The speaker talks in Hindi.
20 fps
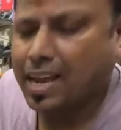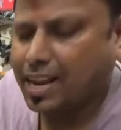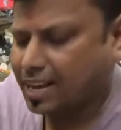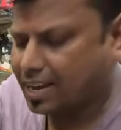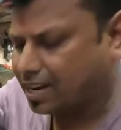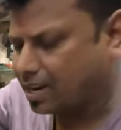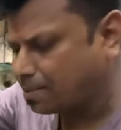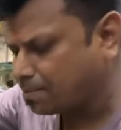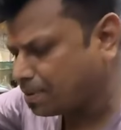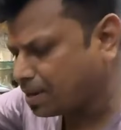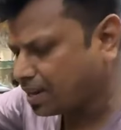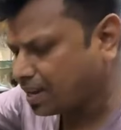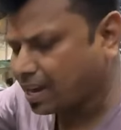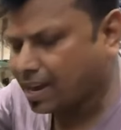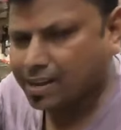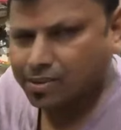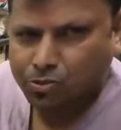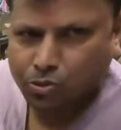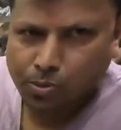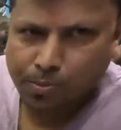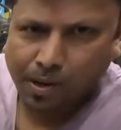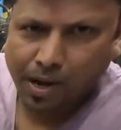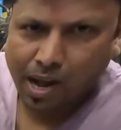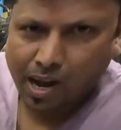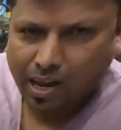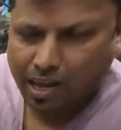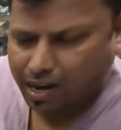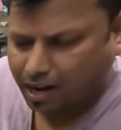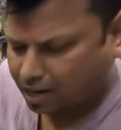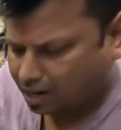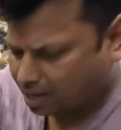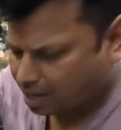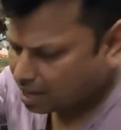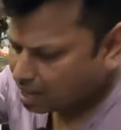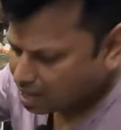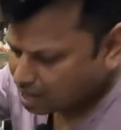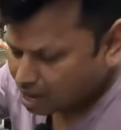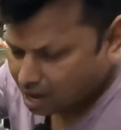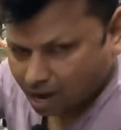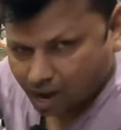है लेकिन हमने क्या है इसको मंगा के रख लिया
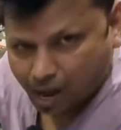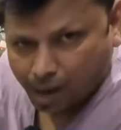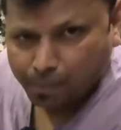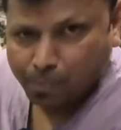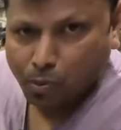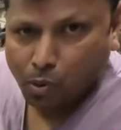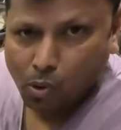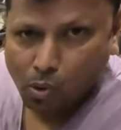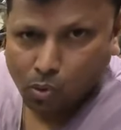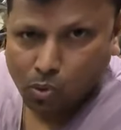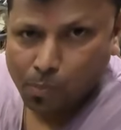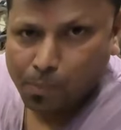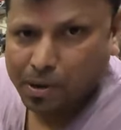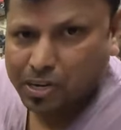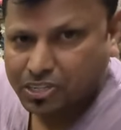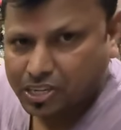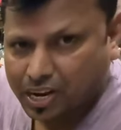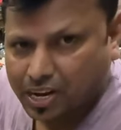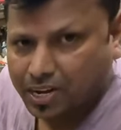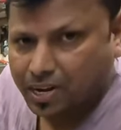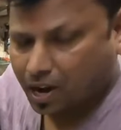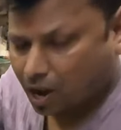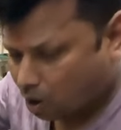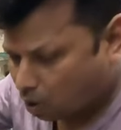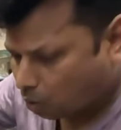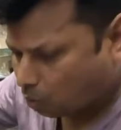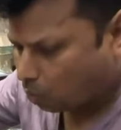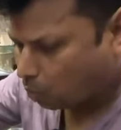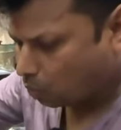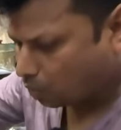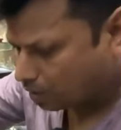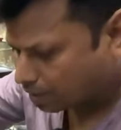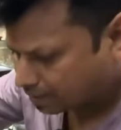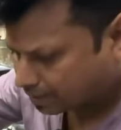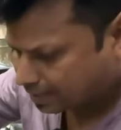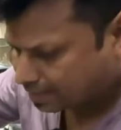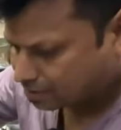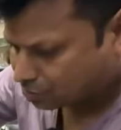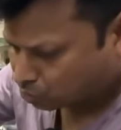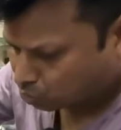आप लोगों को परेशानी ना हो
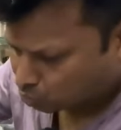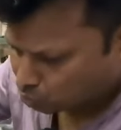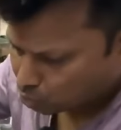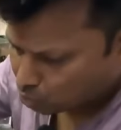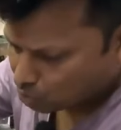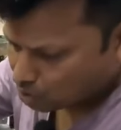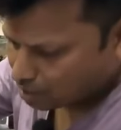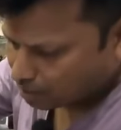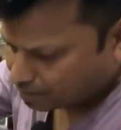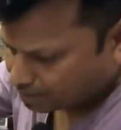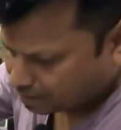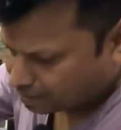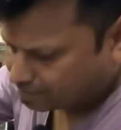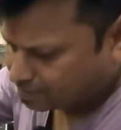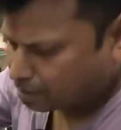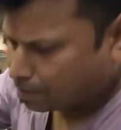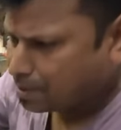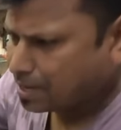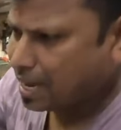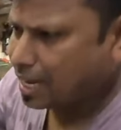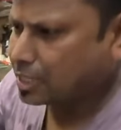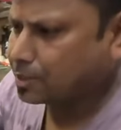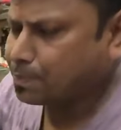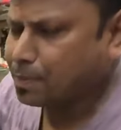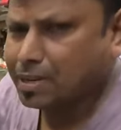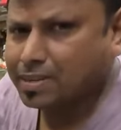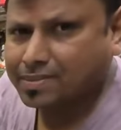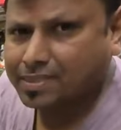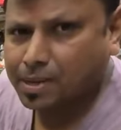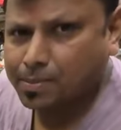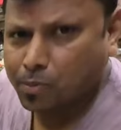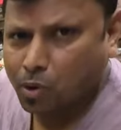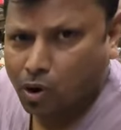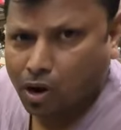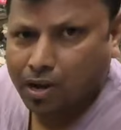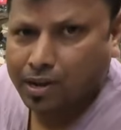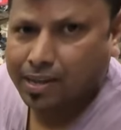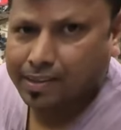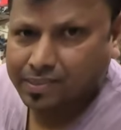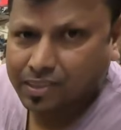इनकेस तो ये सभी एक्सपल्स के
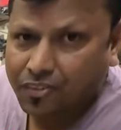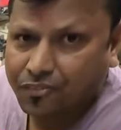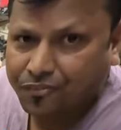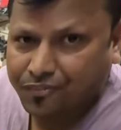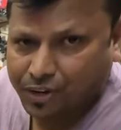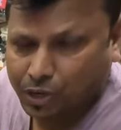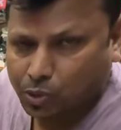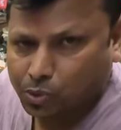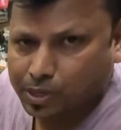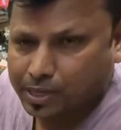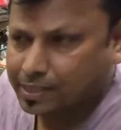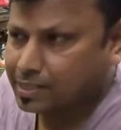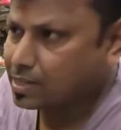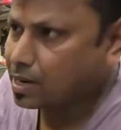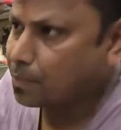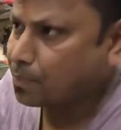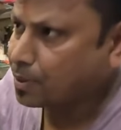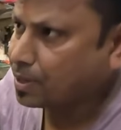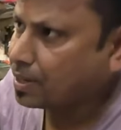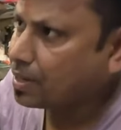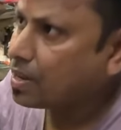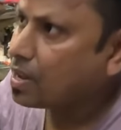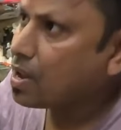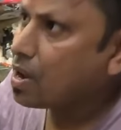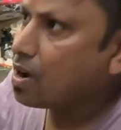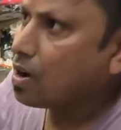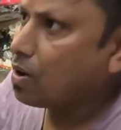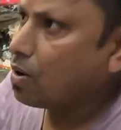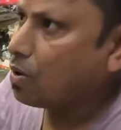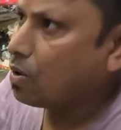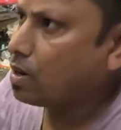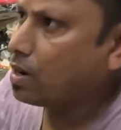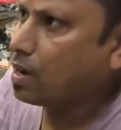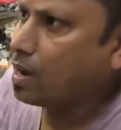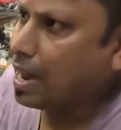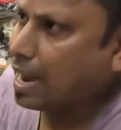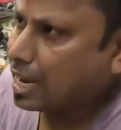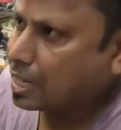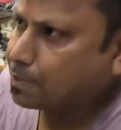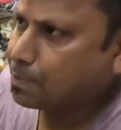मॉडल के अंदर फिट हो जाता है चाहे
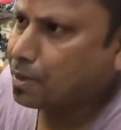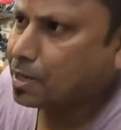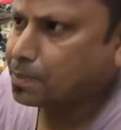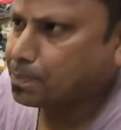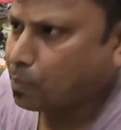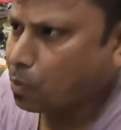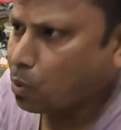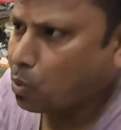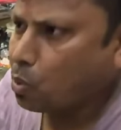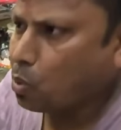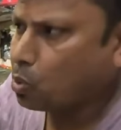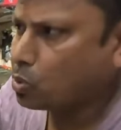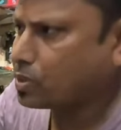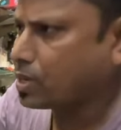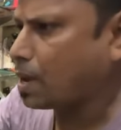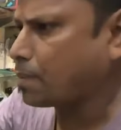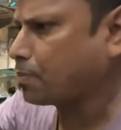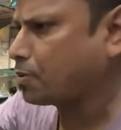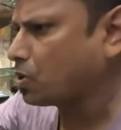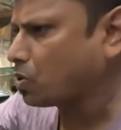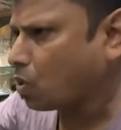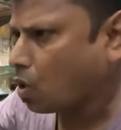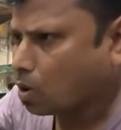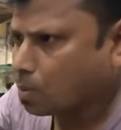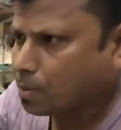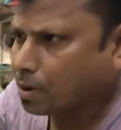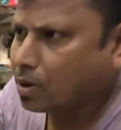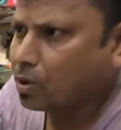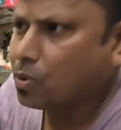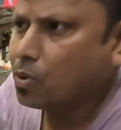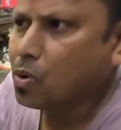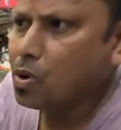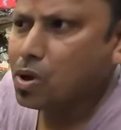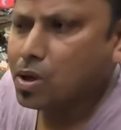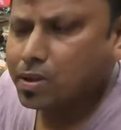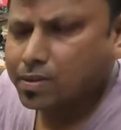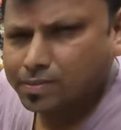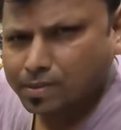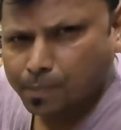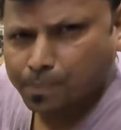आपकी एक्सपल्स uh, प्रो हो चाहे आपके नॉर्मल हो
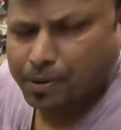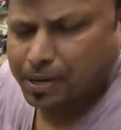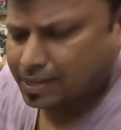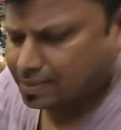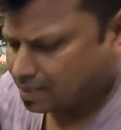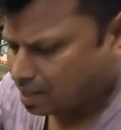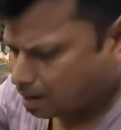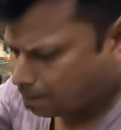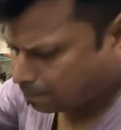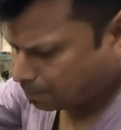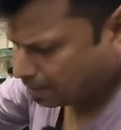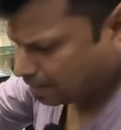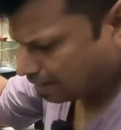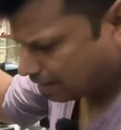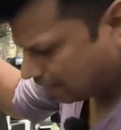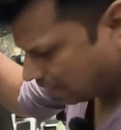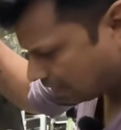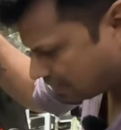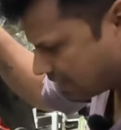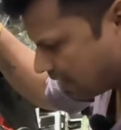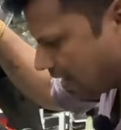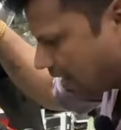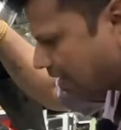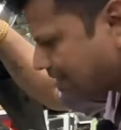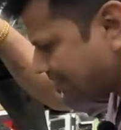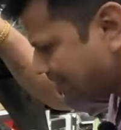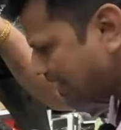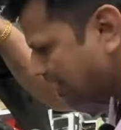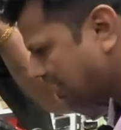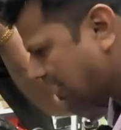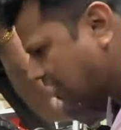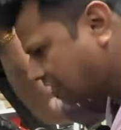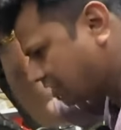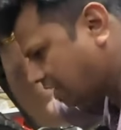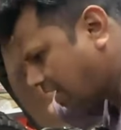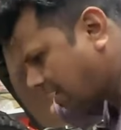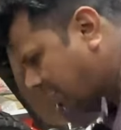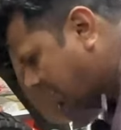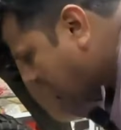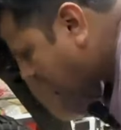सबके अंदर आपके लग जाएगा सेंटर
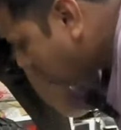स्टैंड